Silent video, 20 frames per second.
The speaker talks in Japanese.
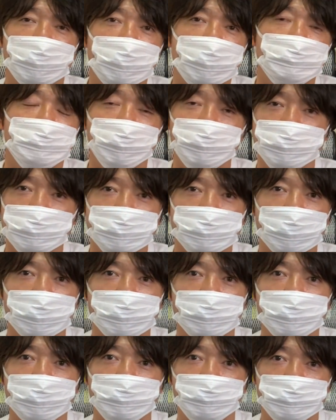えー、凡事徹
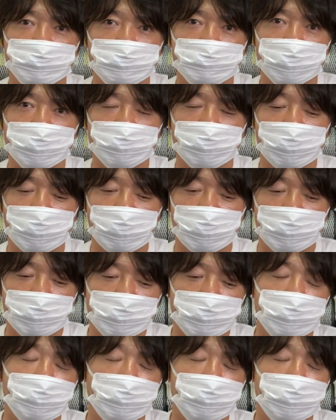底を含めて、